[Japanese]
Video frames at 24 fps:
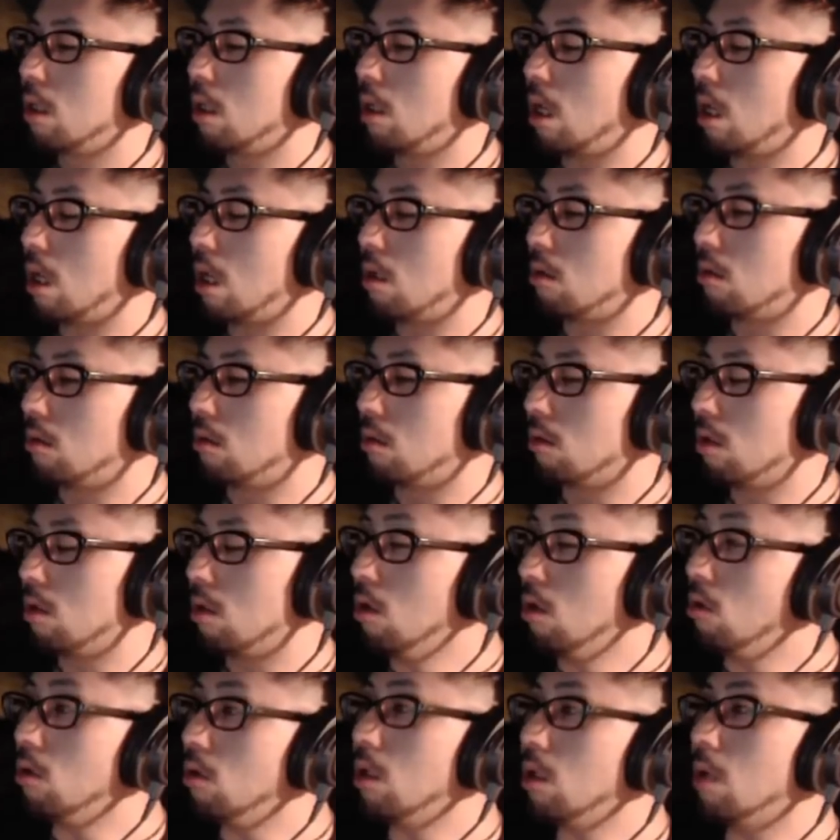あの、い
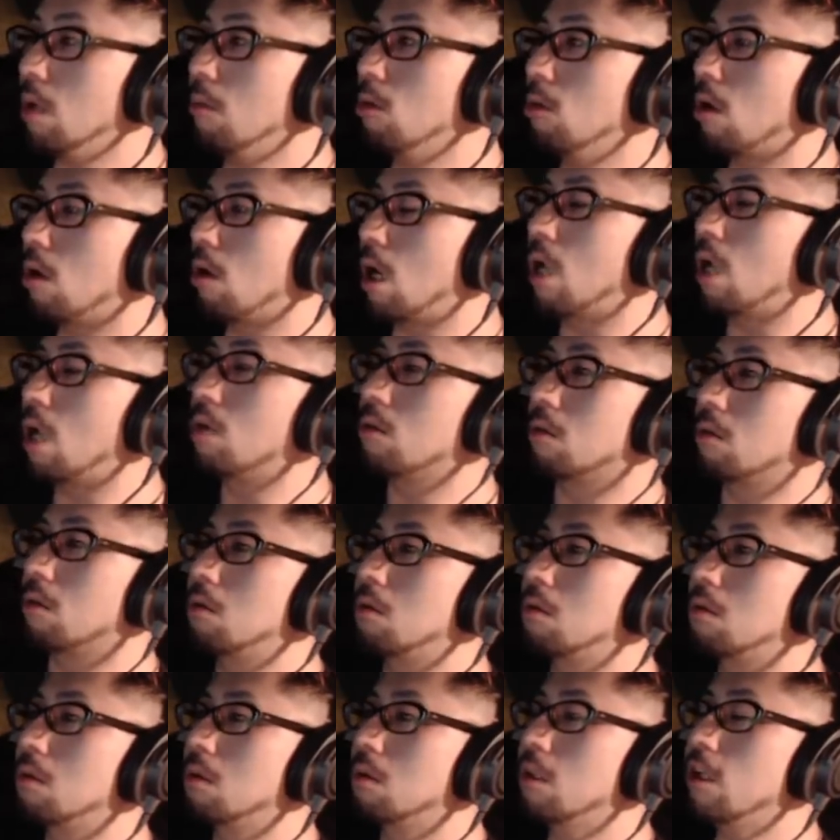ろんなものを書くの。
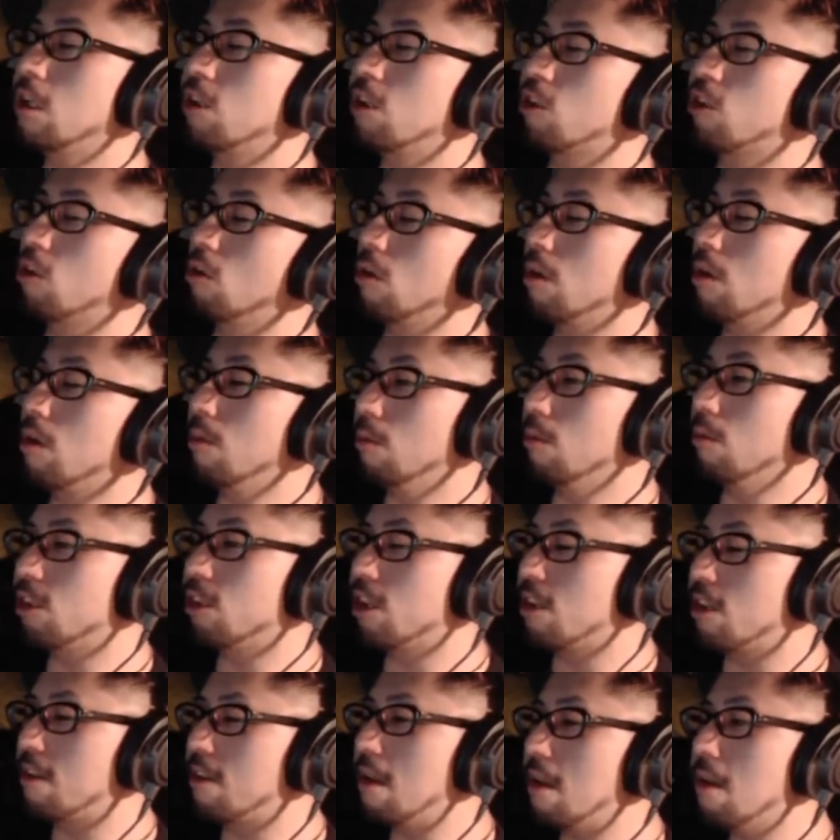で、消費もし
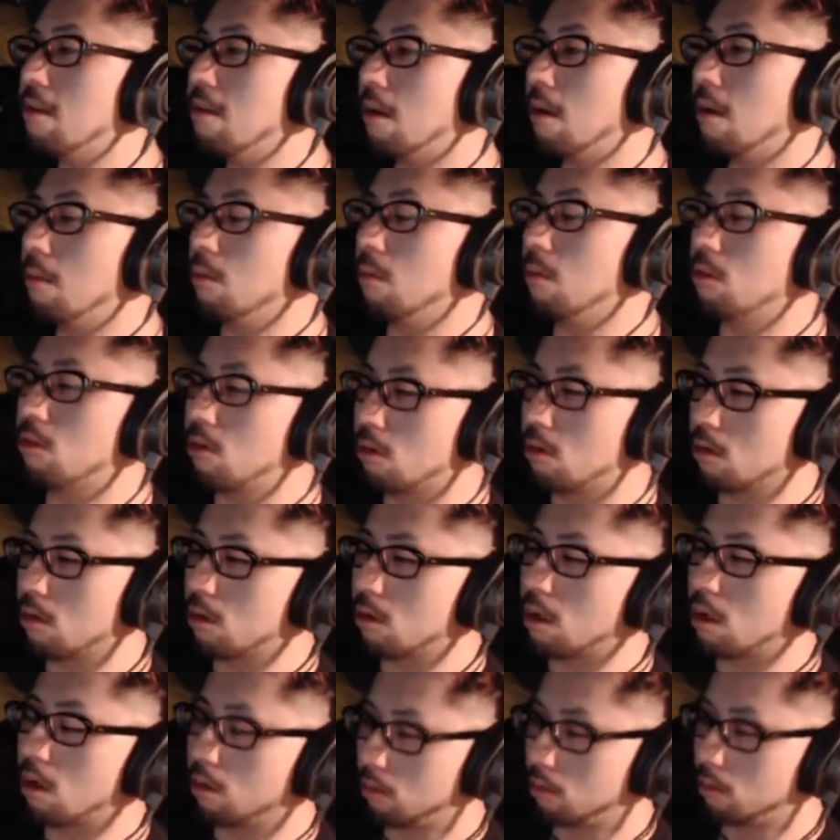て生産もするん
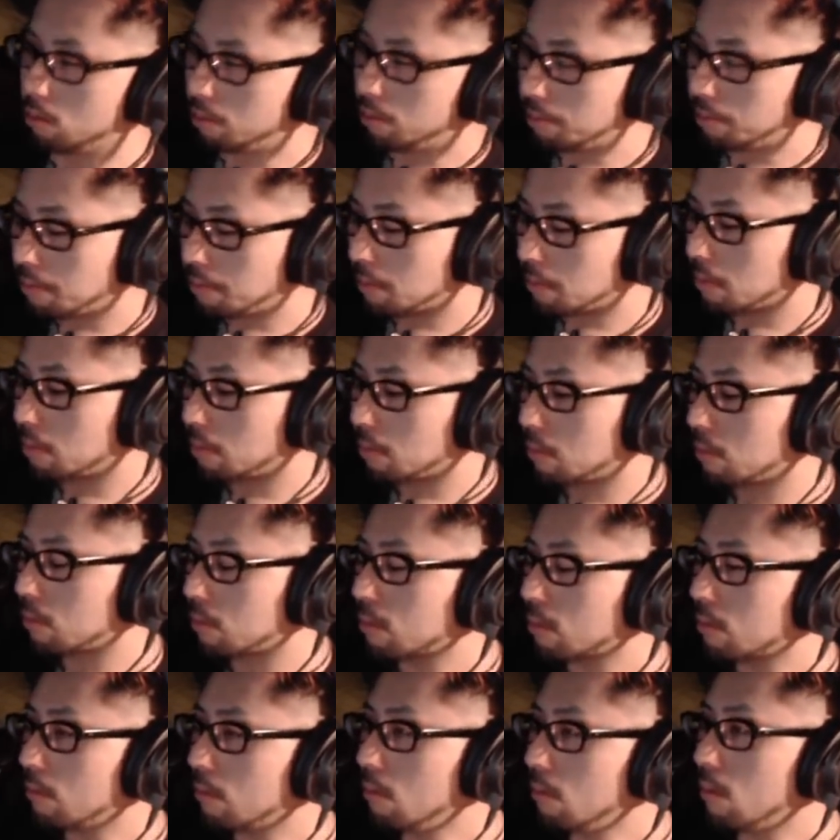だよ。
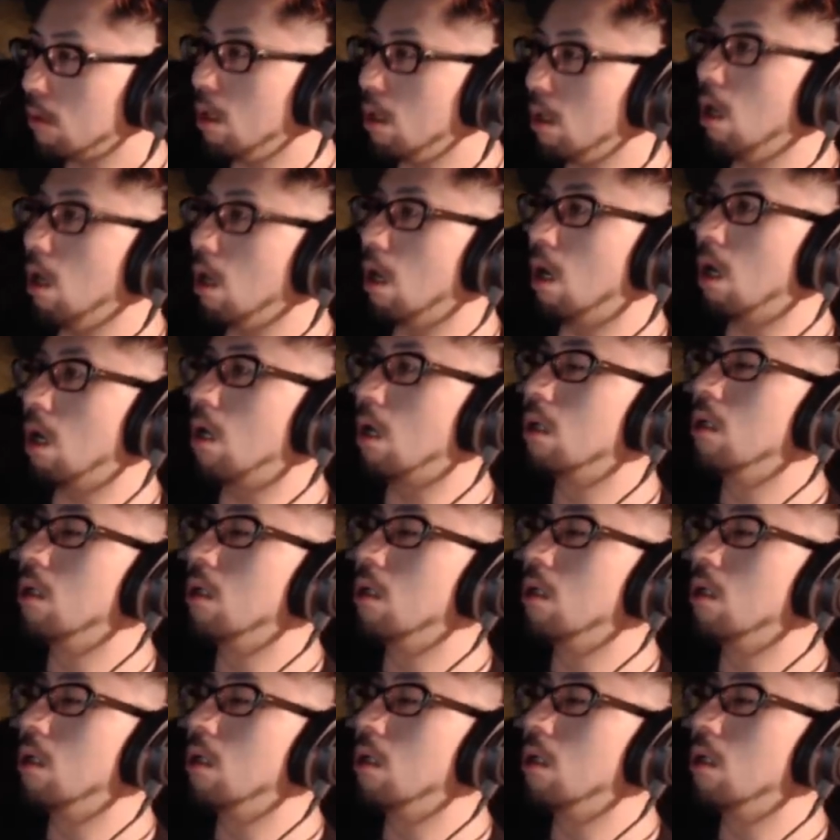だから、